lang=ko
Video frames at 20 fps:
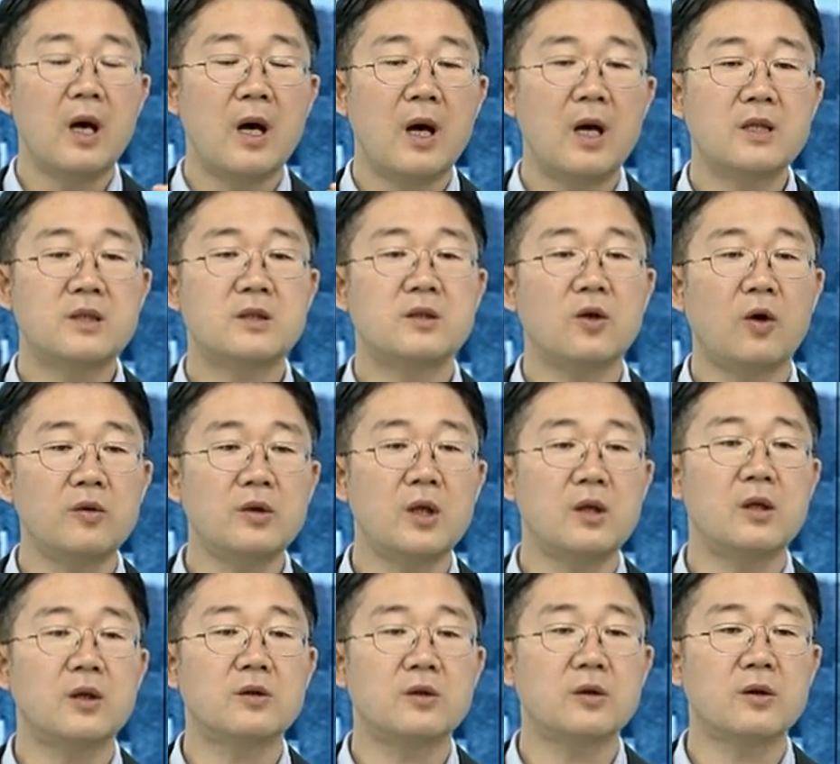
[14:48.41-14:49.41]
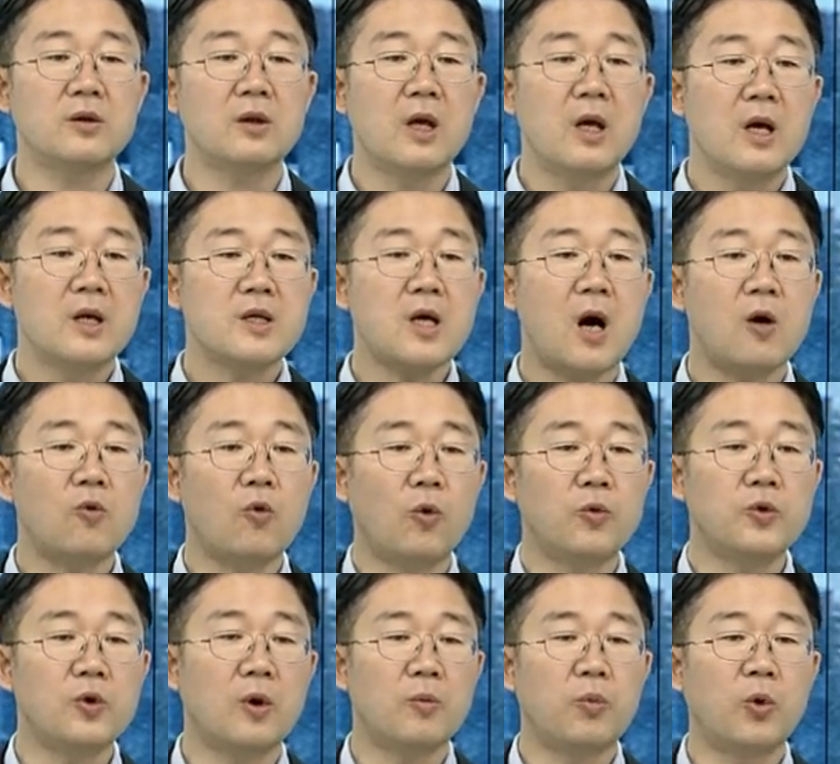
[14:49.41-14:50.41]
HD 현대일렉트릭은 향후
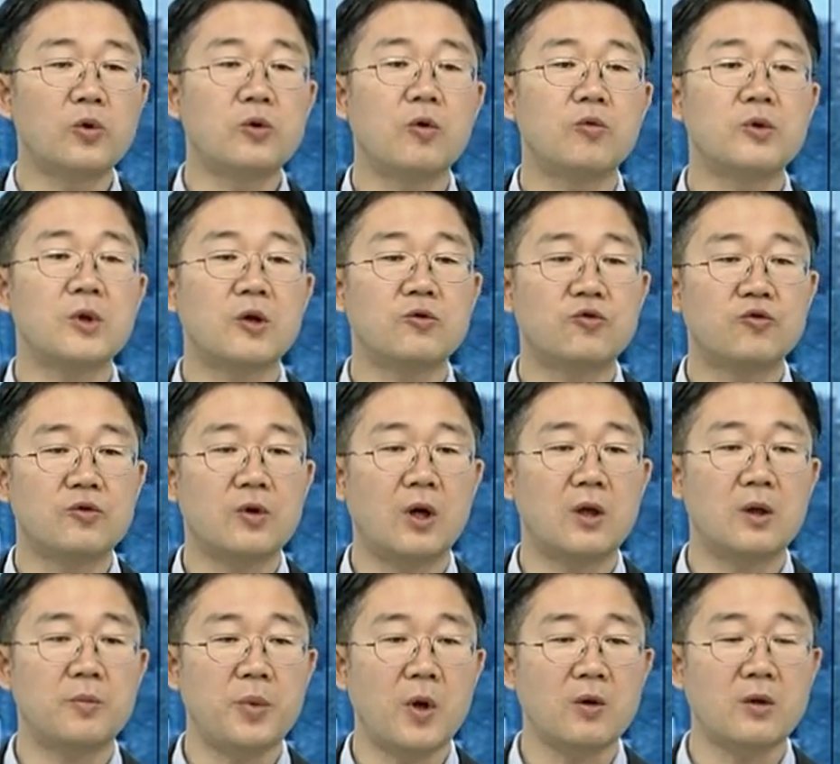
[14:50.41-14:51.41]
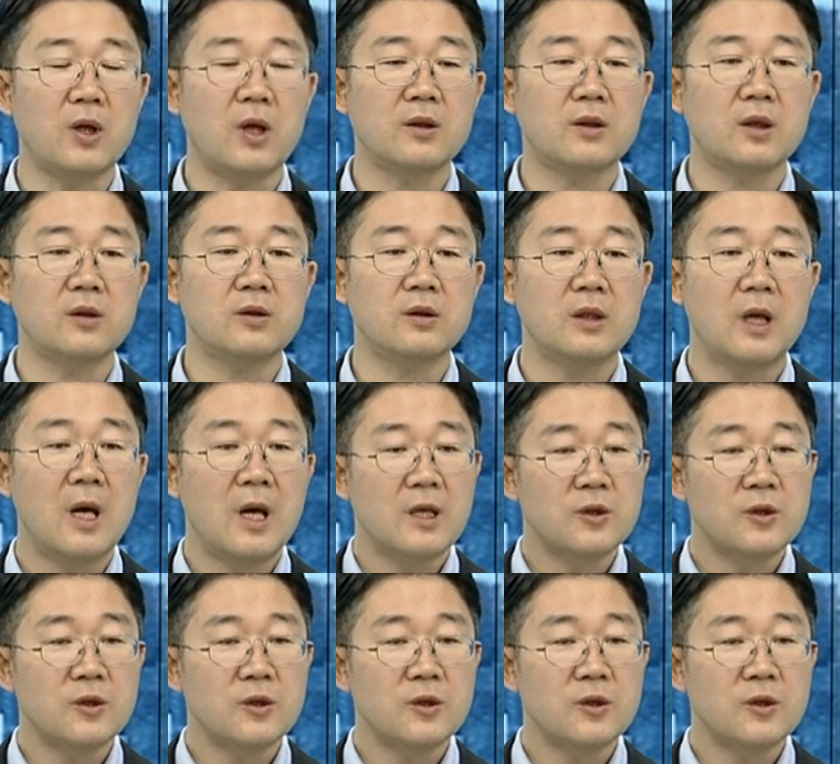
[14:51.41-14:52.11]
5년 보통 우리가 주가를 평가할 때는